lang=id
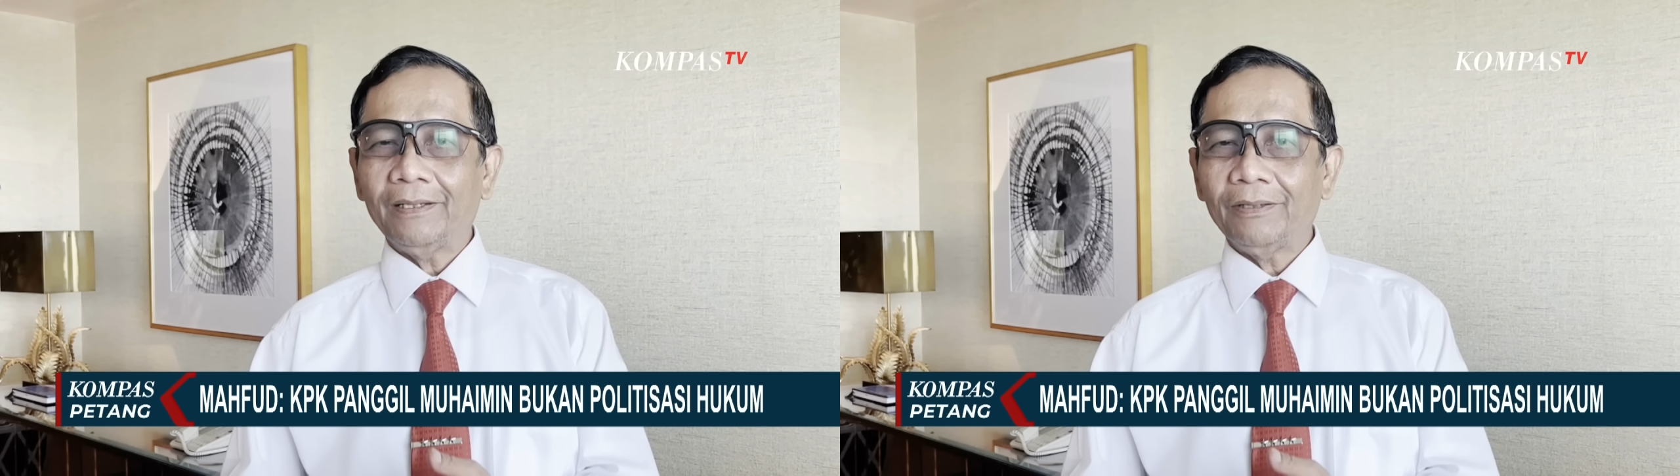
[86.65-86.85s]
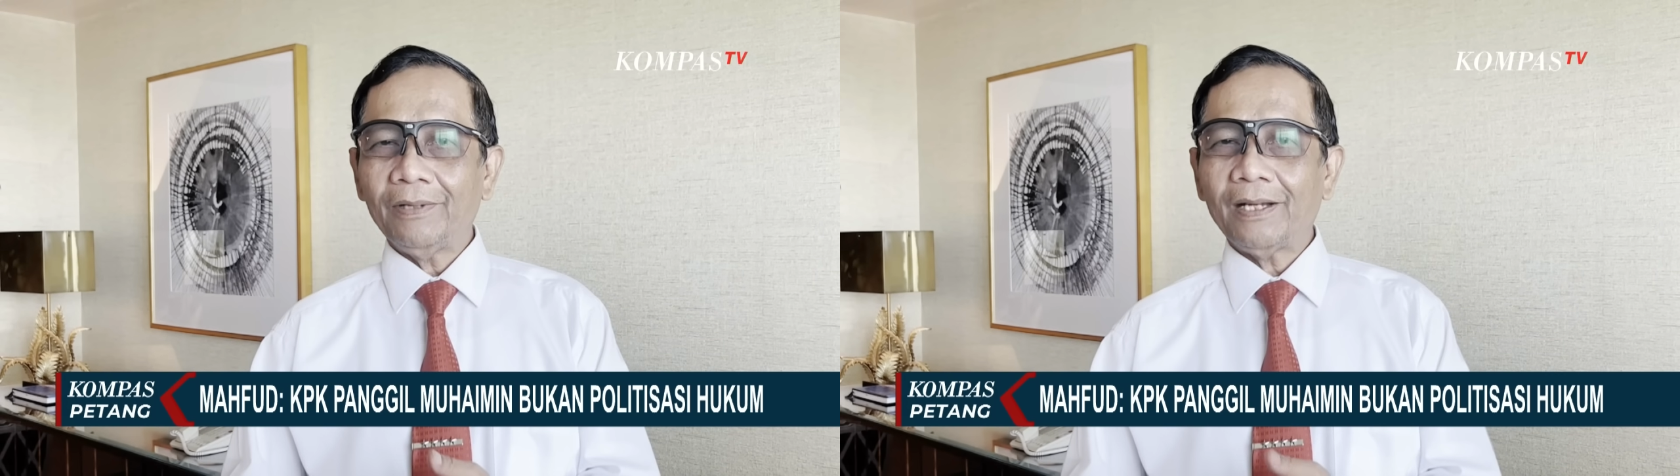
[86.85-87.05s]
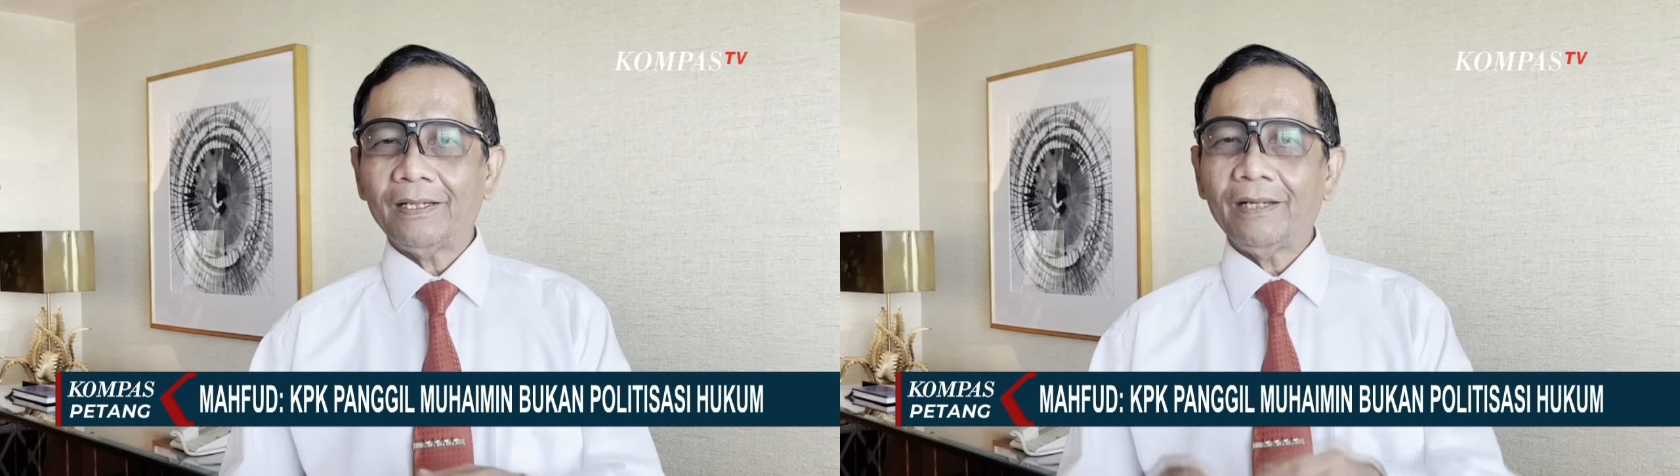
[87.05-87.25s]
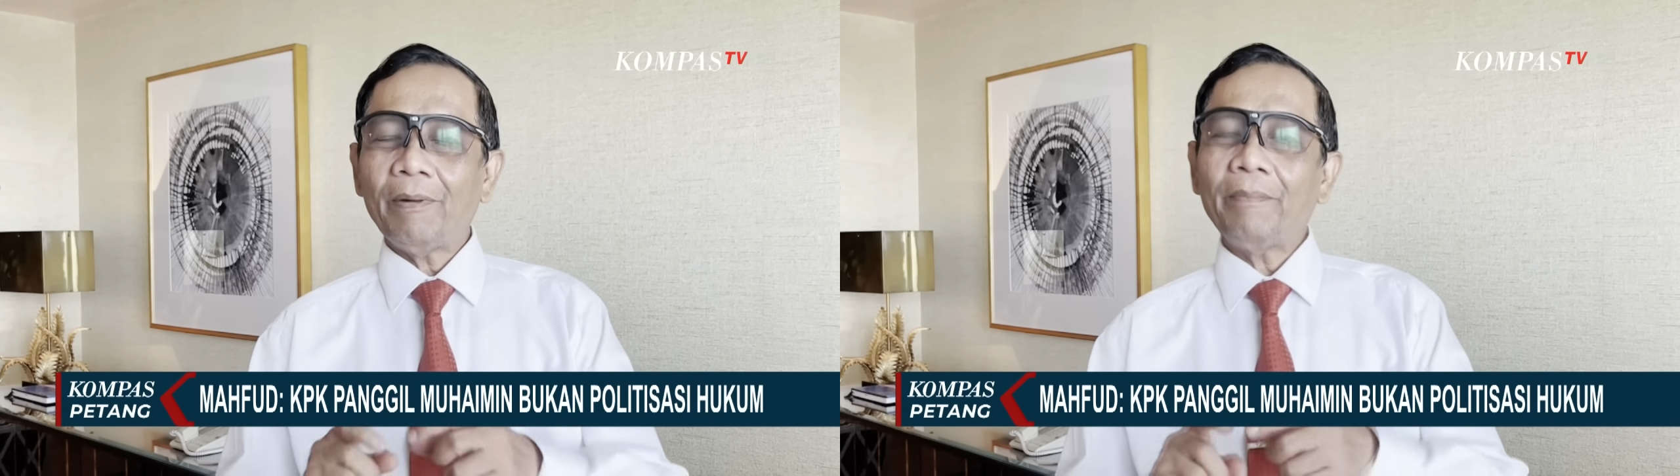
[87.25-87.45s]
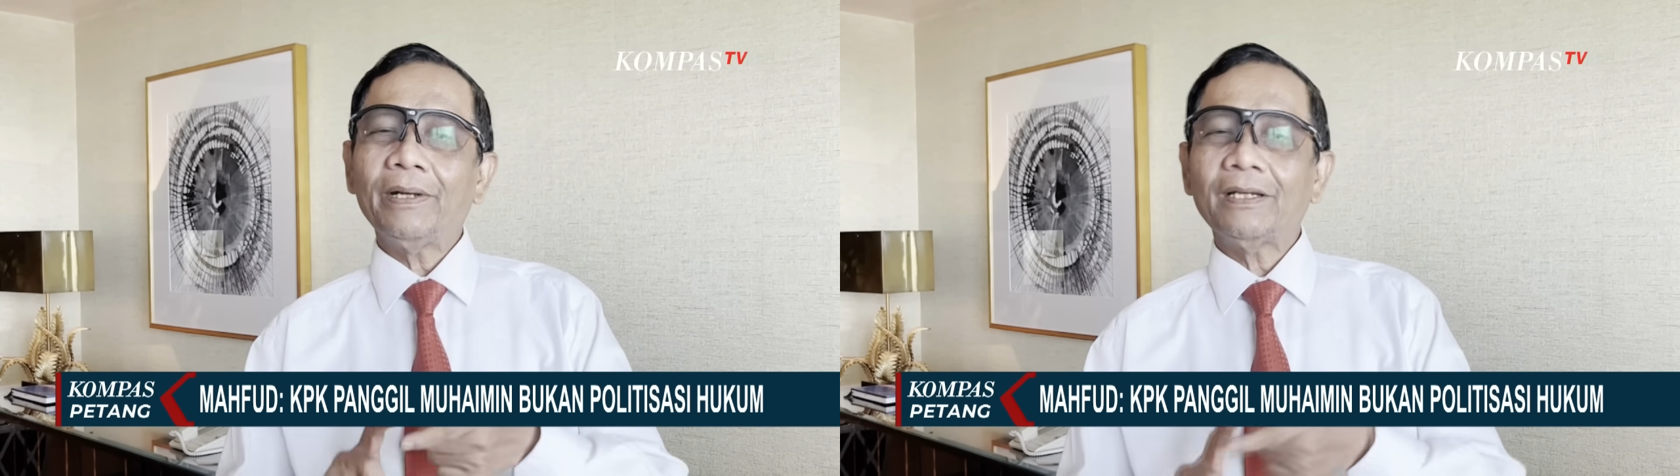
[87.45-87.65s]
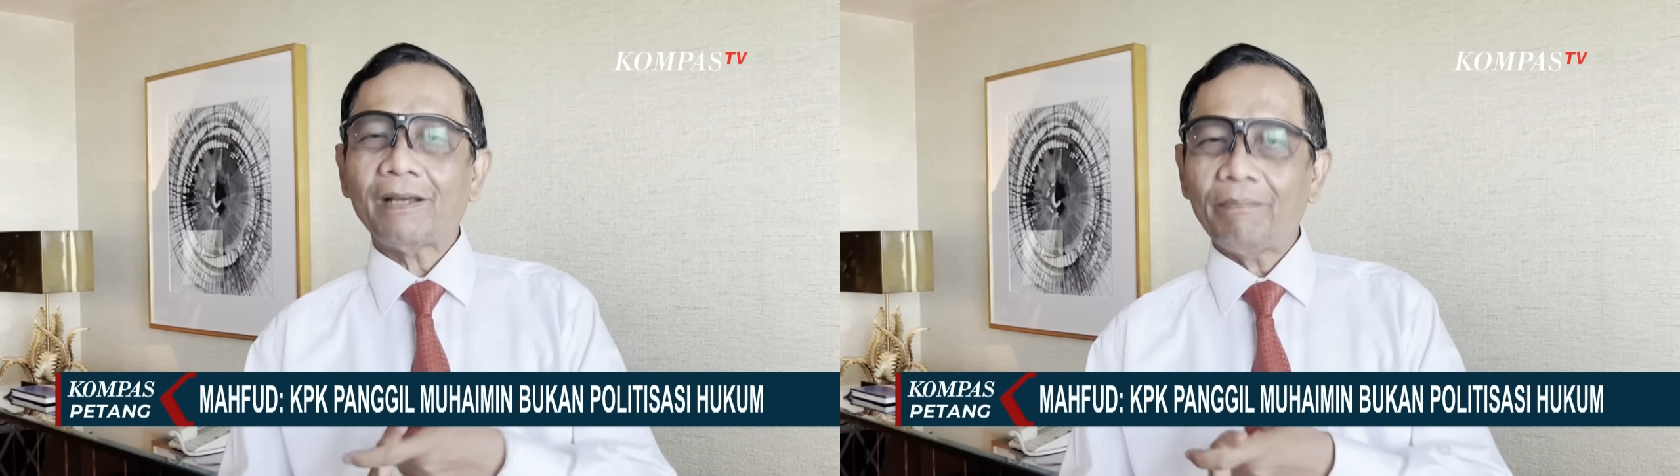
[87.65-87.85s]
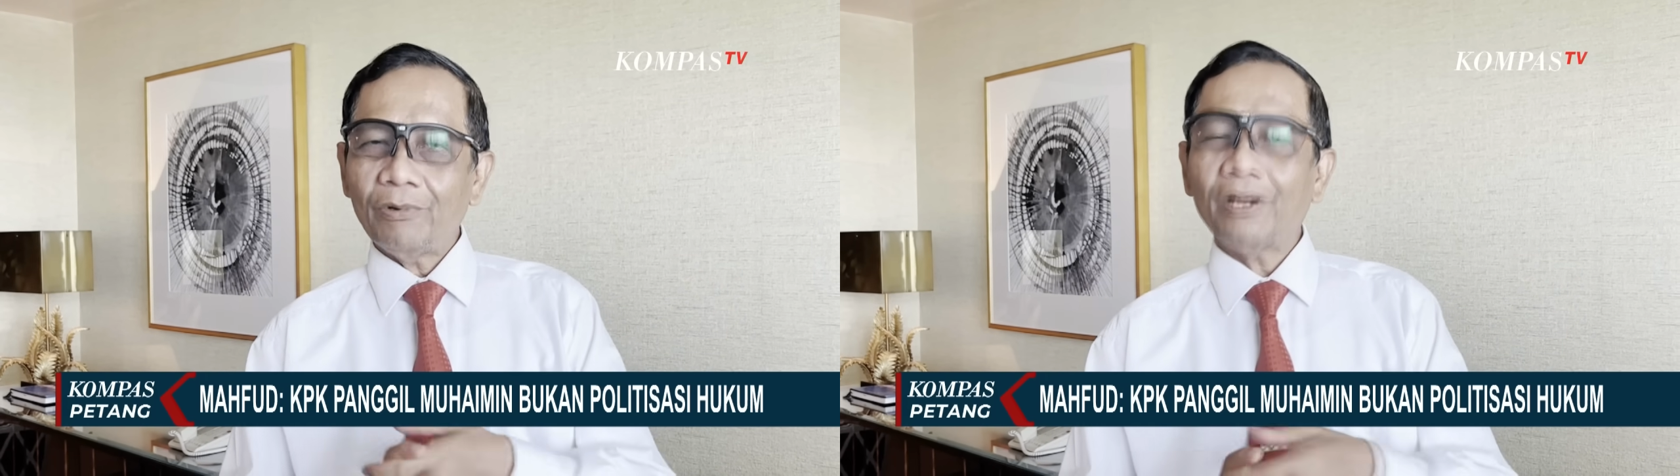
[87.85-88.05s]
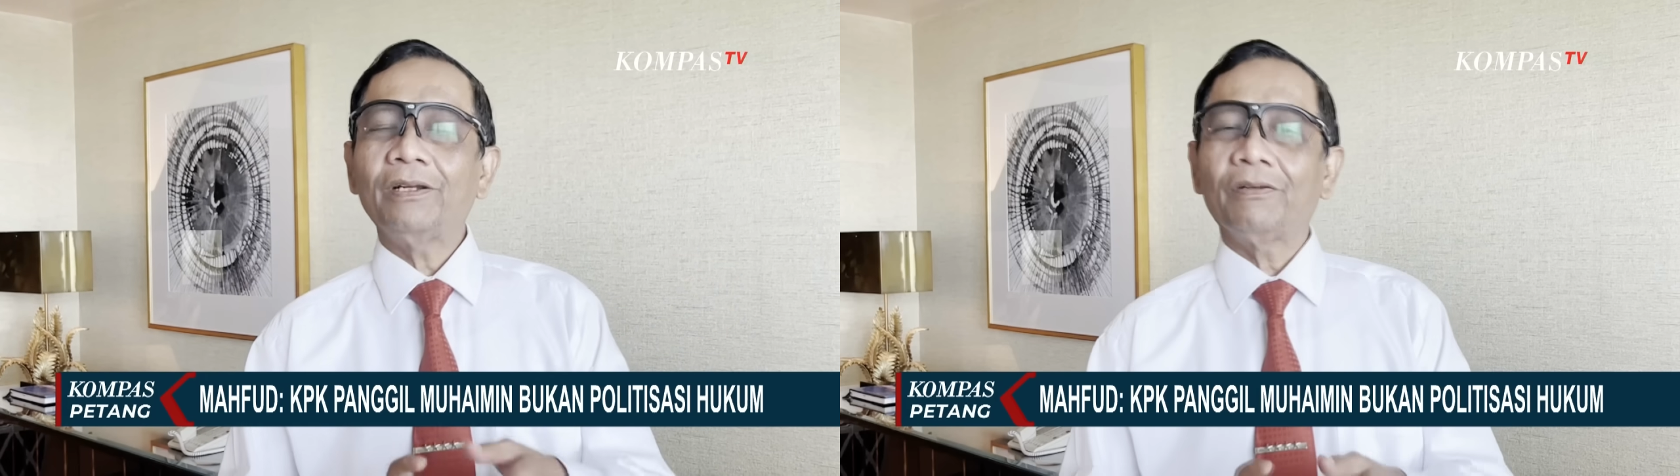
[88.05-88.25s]
itu artinya memberi
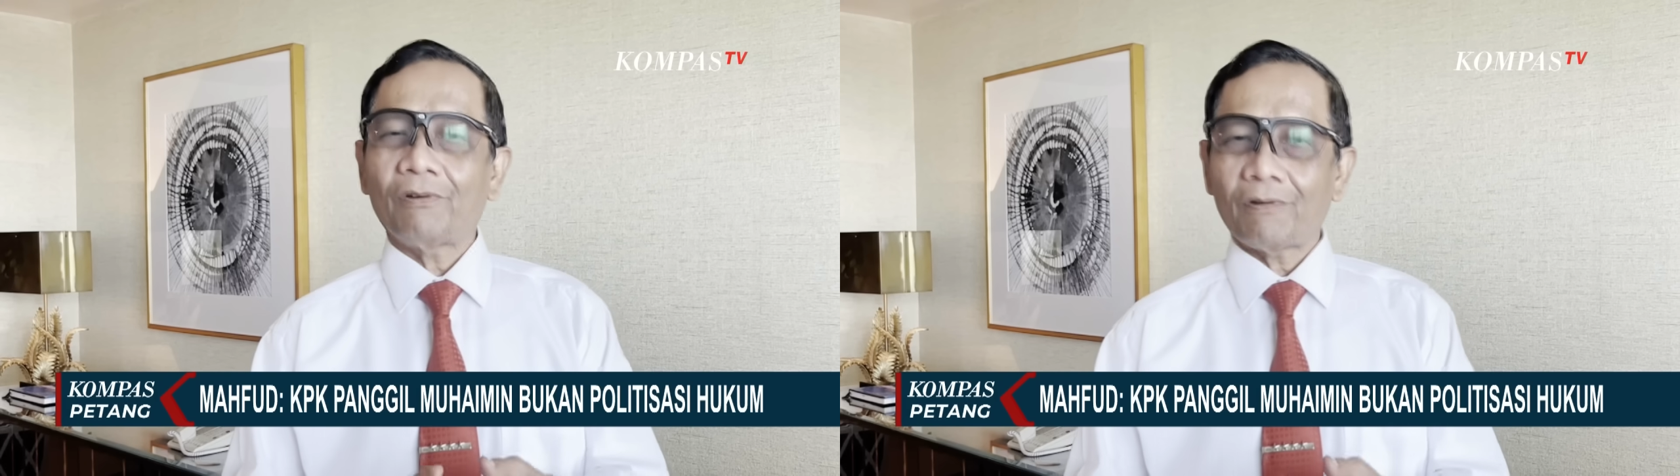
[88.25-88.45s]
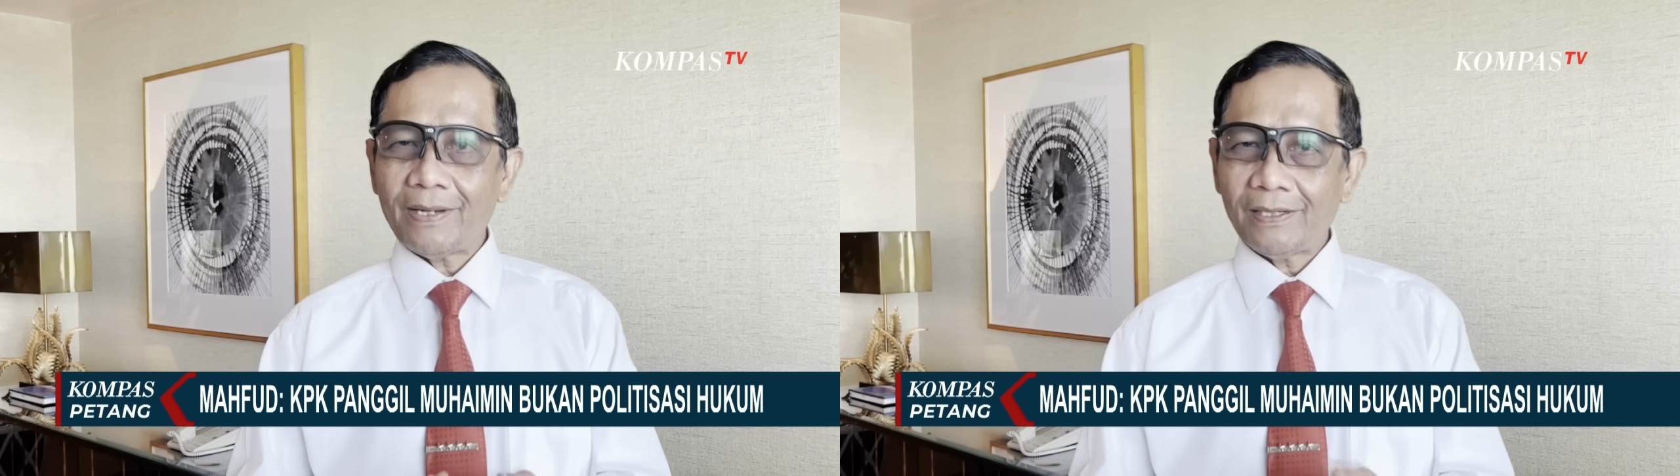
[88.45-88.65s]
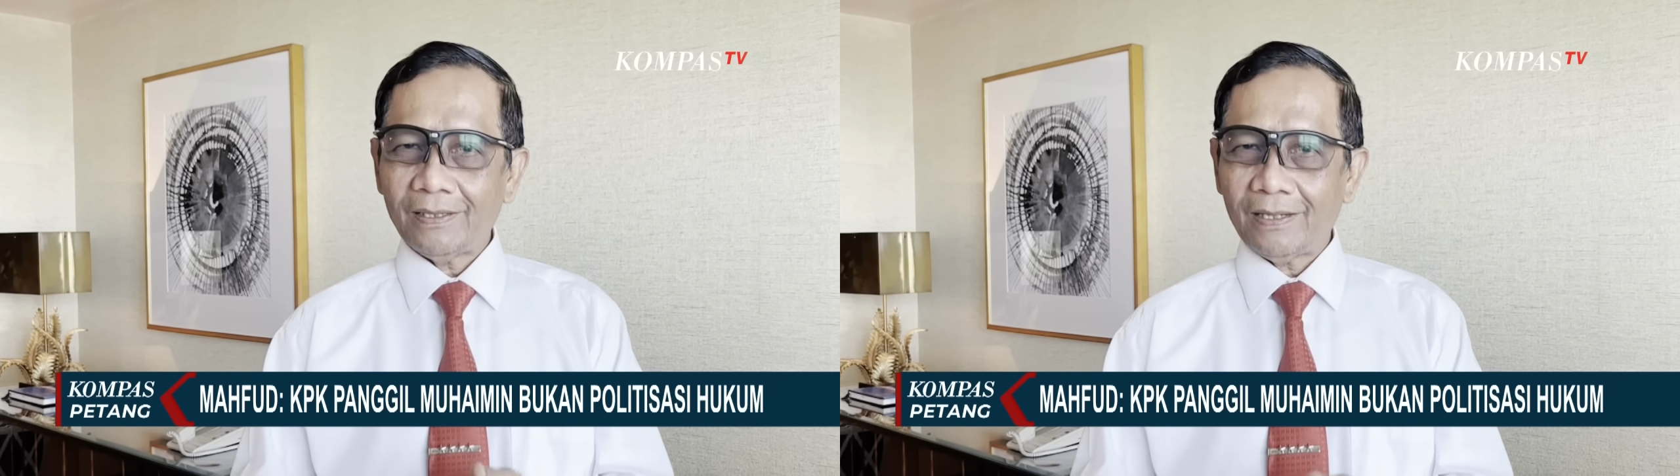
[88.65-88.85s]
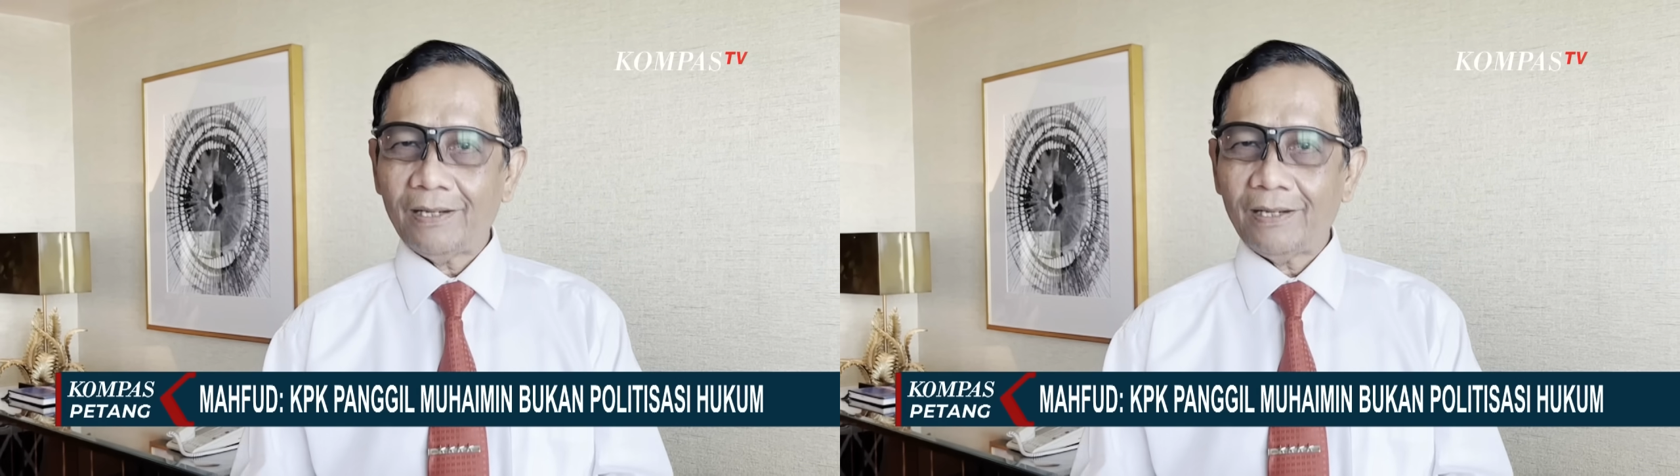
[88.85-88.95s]
sambungan informasi.